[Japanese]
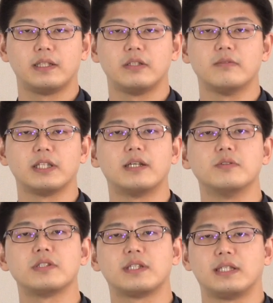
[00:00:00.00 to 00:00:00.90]
例えば
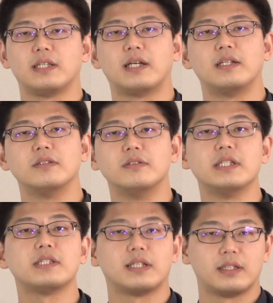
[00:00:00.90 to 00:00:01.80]
楽しかった、
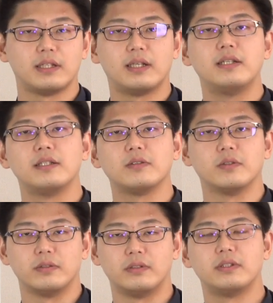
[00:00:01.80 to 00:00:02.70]
嬉しかった
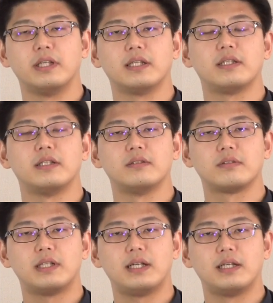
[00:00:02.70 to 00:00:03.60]
ことであったりと
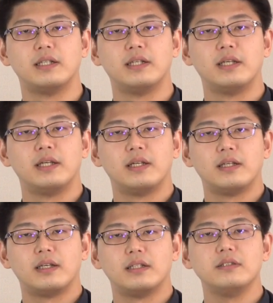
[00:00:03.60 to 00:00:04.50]
か、
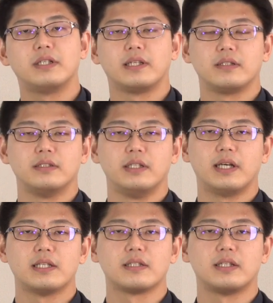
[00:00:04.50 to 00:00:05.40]
あるいは逆に
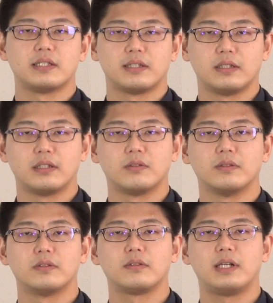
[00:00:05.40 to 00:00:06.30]
恥ずかしかったこ
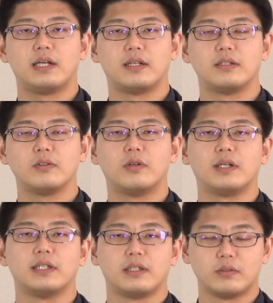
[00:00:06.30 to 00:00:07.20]
ととか怖
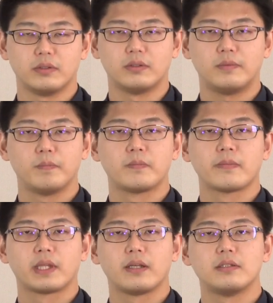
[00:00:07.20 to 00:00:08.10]
かったこと、
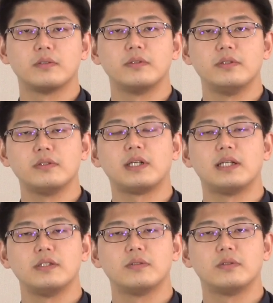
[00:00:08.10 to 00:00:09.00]
そういう
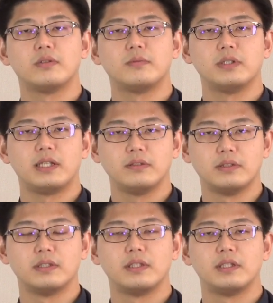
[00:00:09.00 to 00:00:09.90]
感情を伴
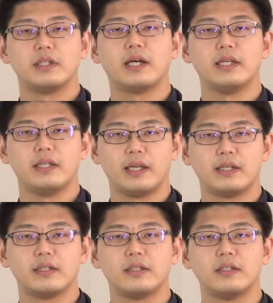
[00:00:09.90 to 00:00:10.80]
う体
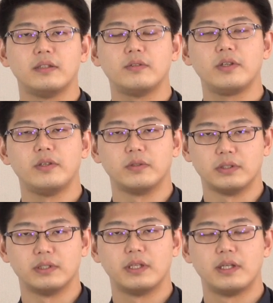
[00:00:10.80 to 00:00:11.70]
験の記
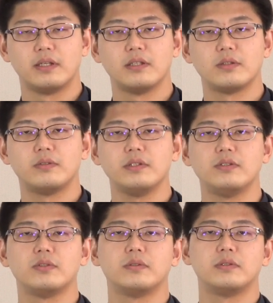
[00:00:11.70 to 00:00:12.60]
憶、そういう
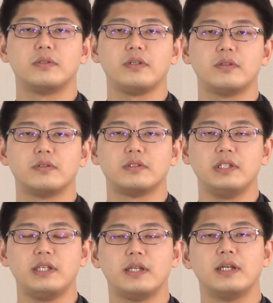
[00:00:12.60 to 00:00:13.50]
情動記憶
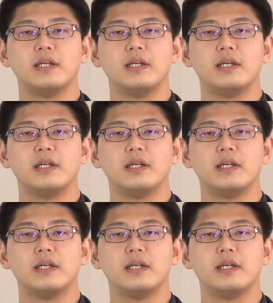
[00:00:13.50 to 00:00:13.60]
に